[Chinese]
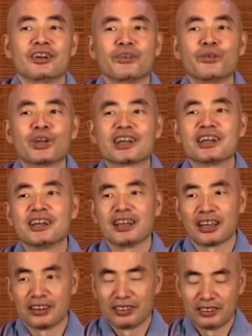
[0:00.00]
惰性
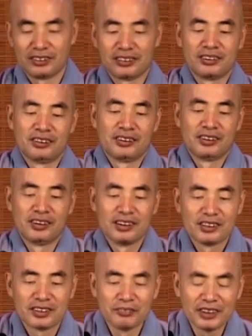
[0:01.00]
啊，
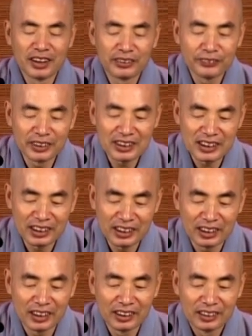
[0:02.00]
什么叫惰性呢？
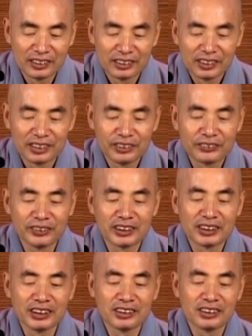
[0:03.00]
惰
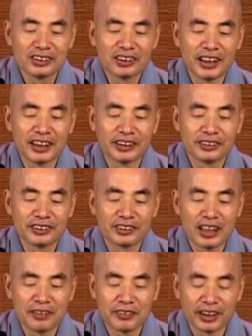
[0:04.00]
性事实上也就是
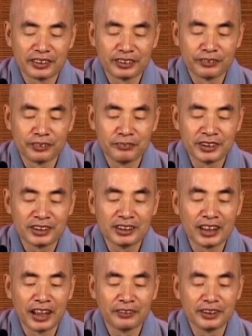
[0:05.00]
代表着我们经
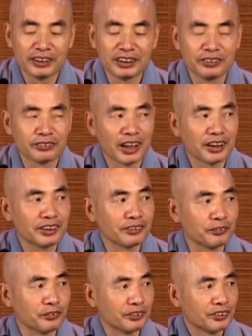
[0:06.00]
常会进入到一
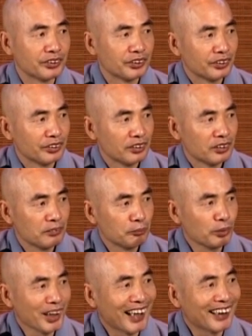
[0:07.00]
种
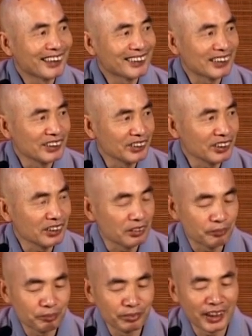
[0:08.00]
不良的情绪里，
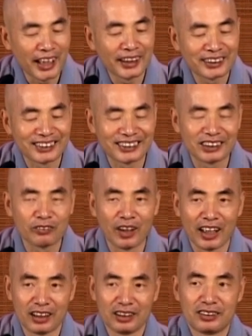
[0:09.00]
不良的习
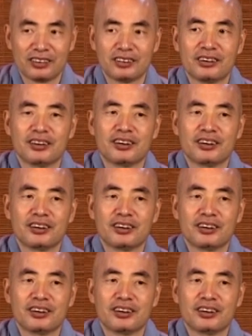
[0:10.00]
惯，